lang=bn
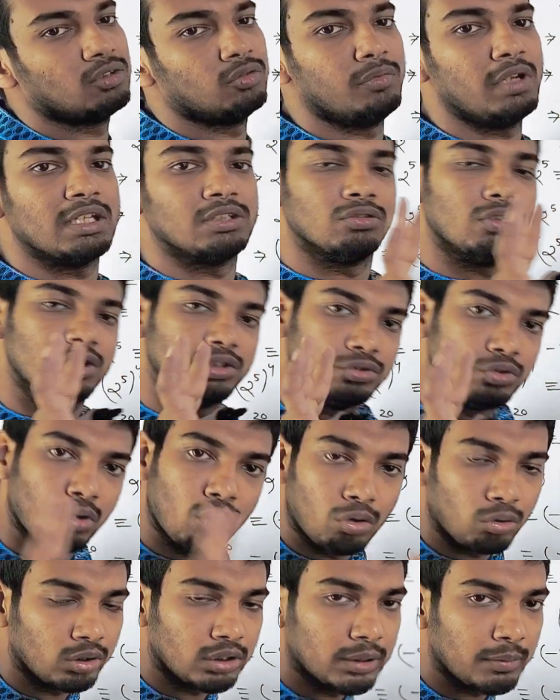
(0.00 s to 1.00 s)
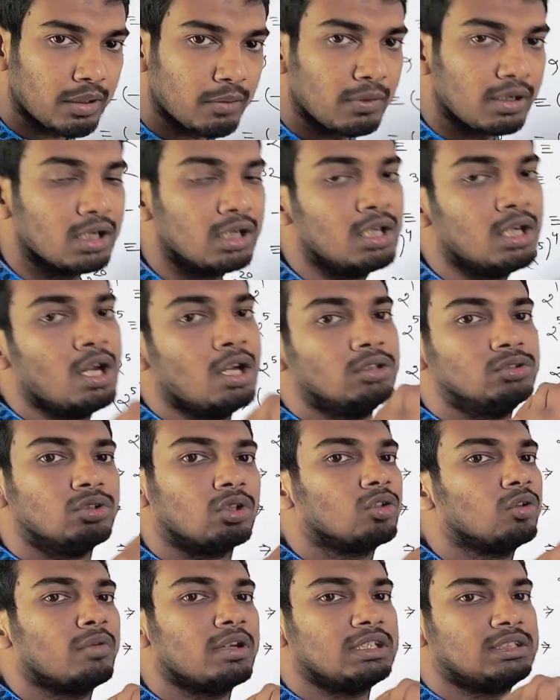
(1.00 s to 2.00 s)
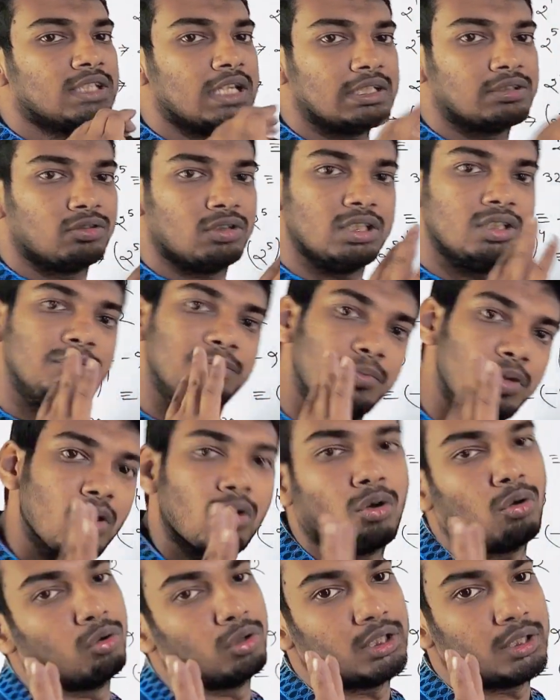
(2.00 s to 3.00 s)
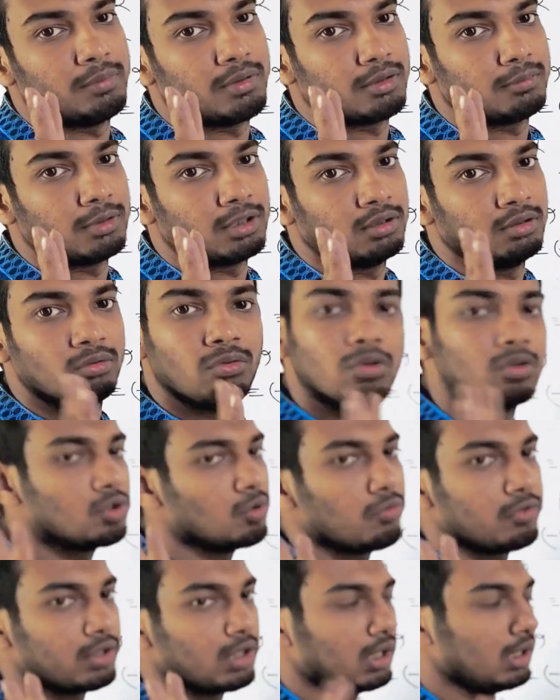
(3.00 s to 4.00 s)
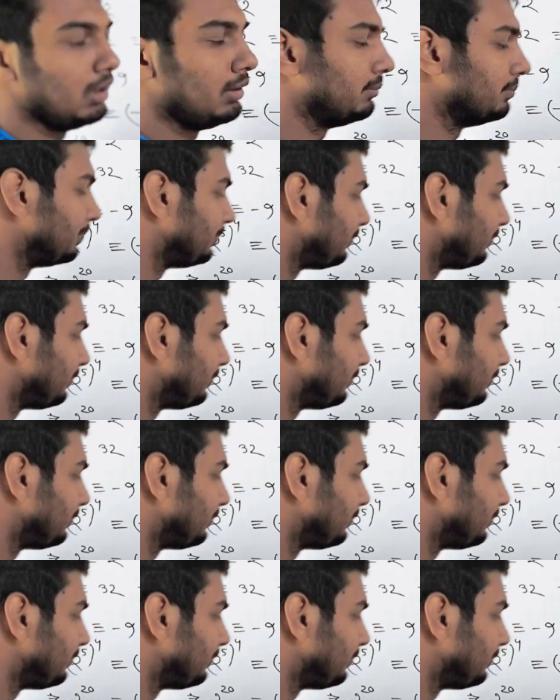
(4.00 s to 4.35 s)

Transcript: ইচ্ছা তুমি একচল্লিশ যোগও করতে পারবা যতবার ইচ্ছা একচল্লিশ বিয়োগও করতে পারবা কোনো সমস্যা নেই